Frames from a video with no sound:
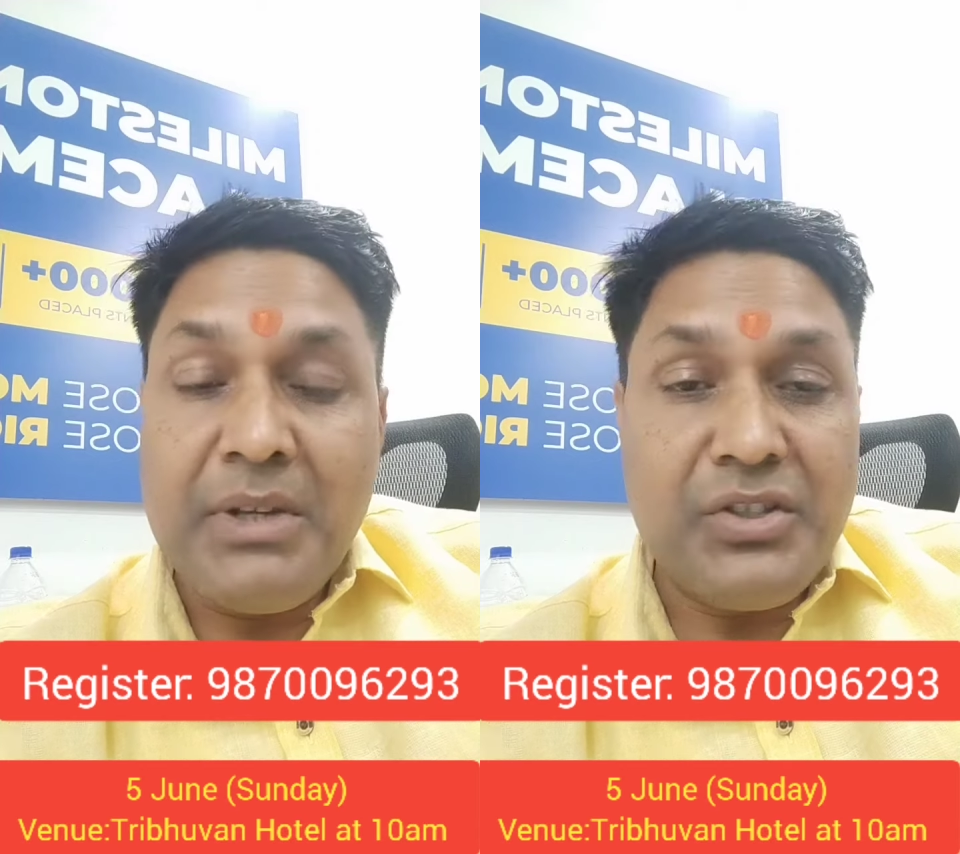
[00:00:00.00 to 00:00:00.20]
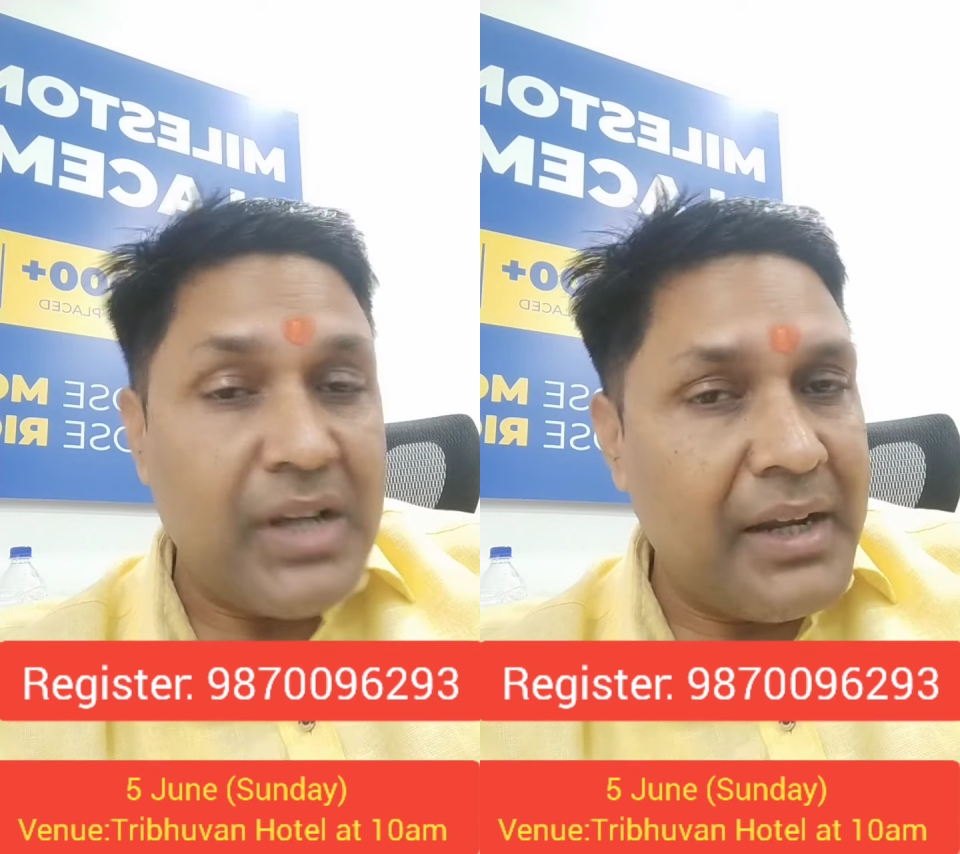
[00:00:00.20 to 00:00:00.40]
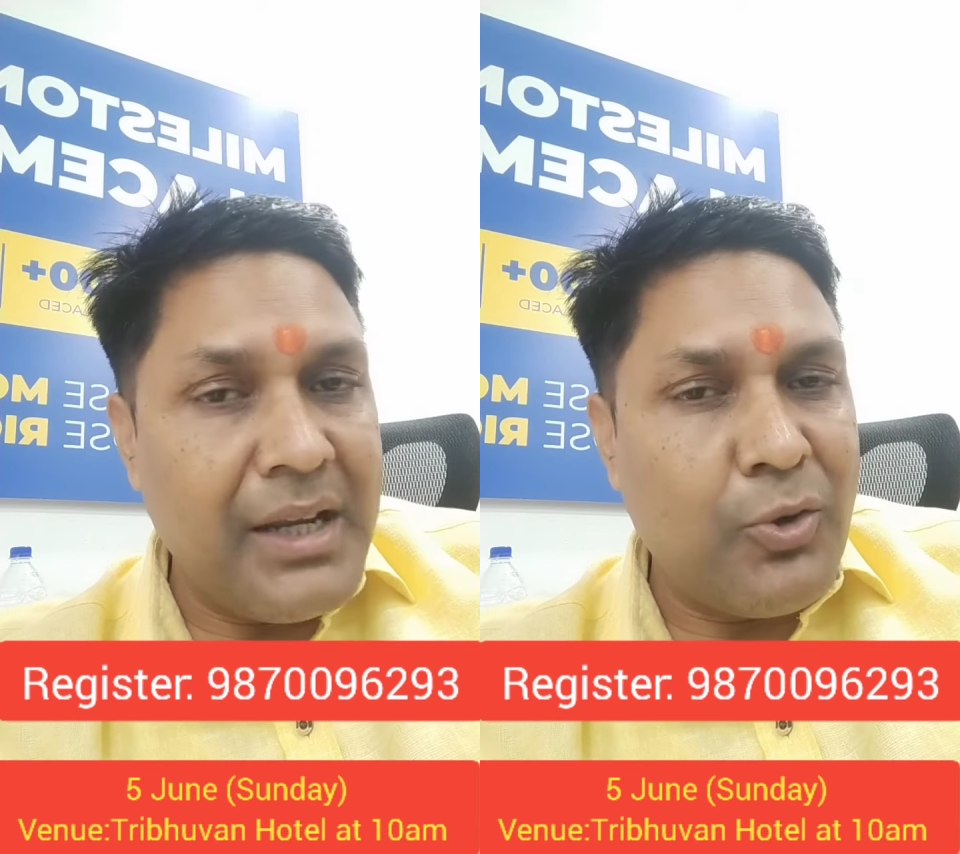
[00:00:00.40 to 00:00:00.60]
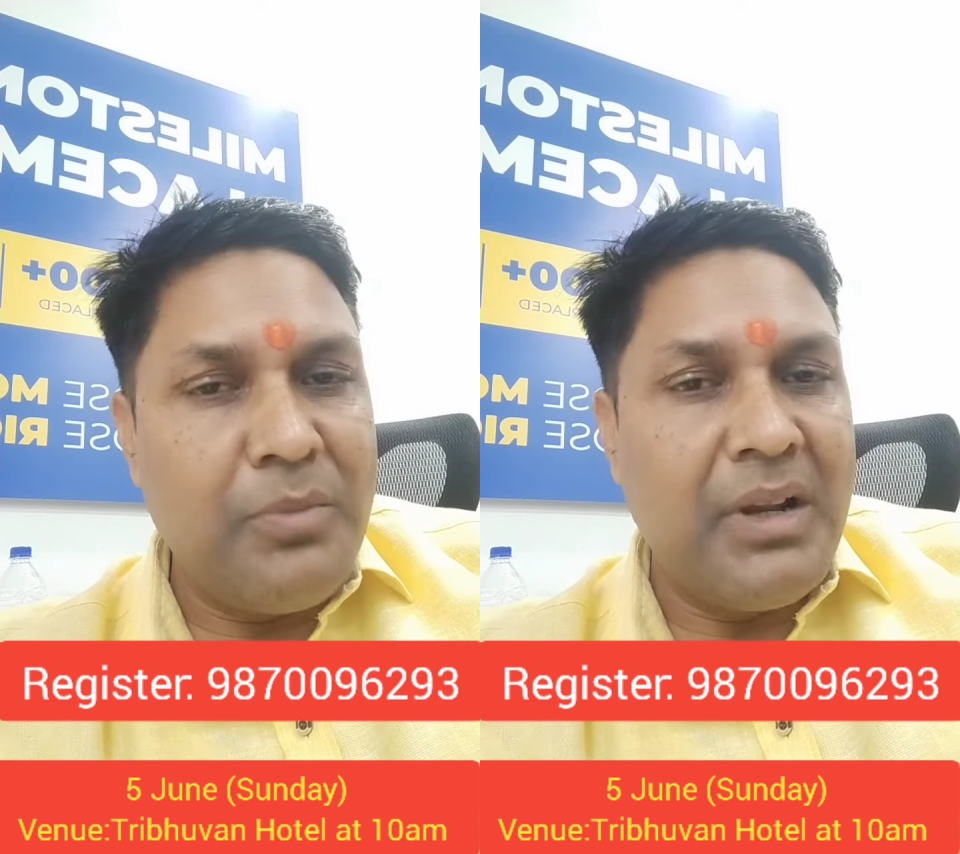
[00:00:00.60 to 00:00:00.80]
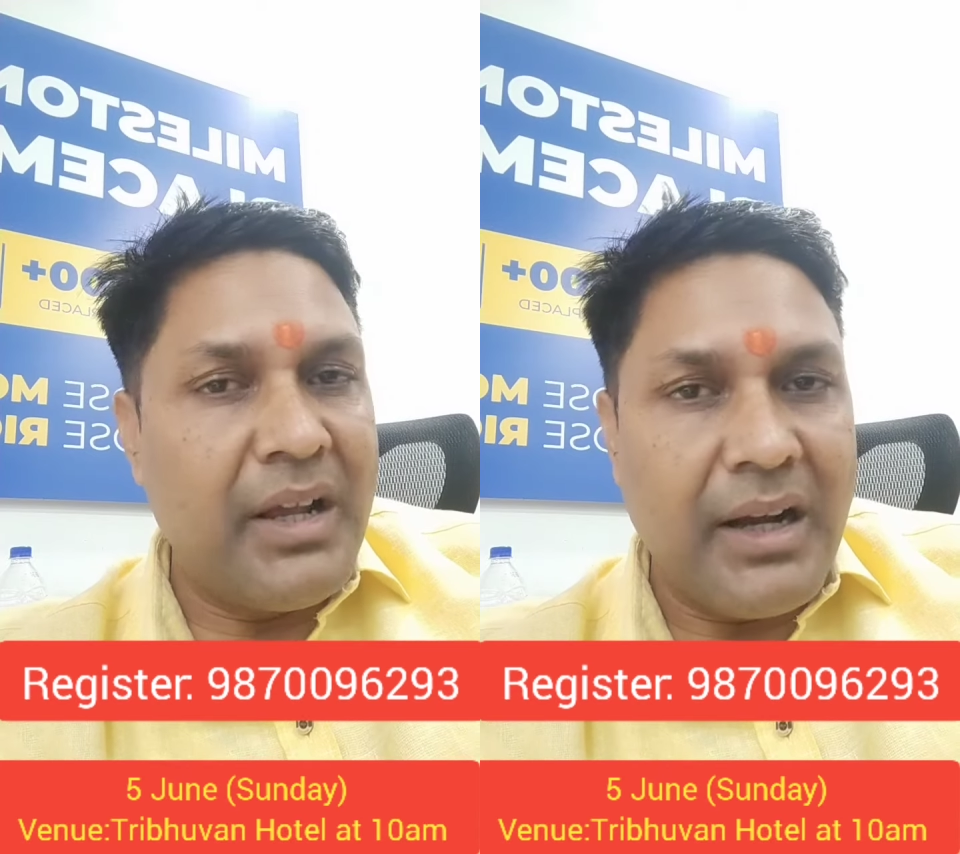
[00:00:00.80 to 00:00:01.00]
में जानने
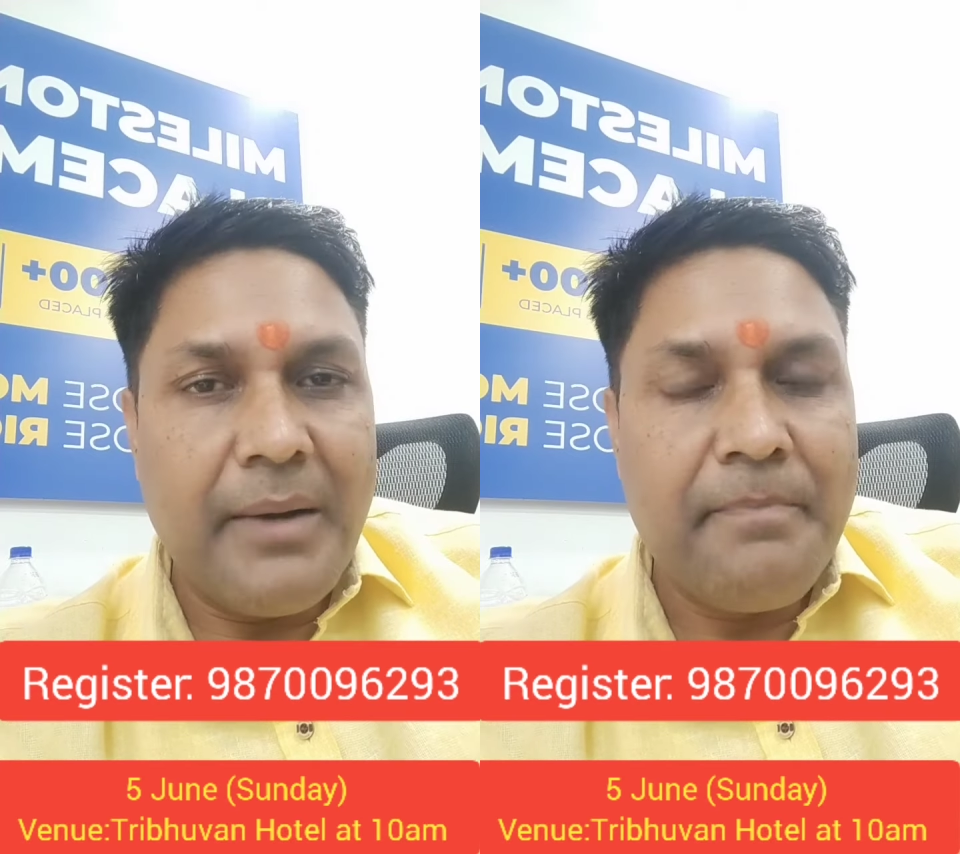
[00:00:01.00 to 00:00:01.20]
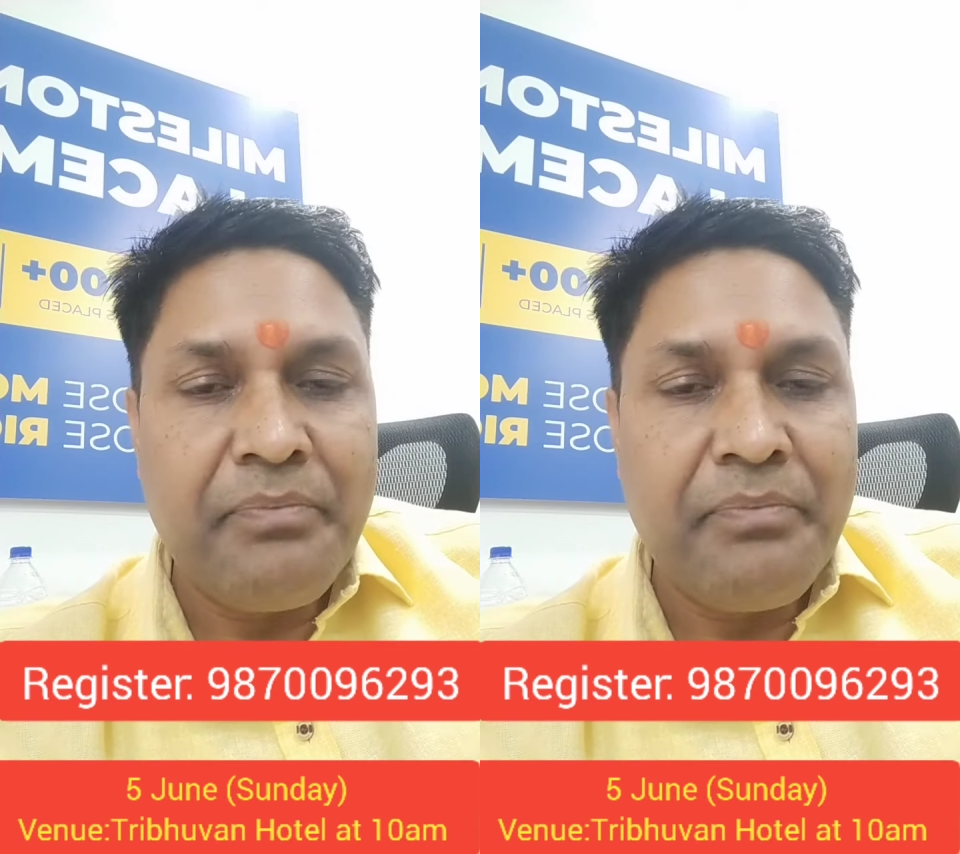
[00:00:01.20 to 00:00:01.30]
को मिलेगा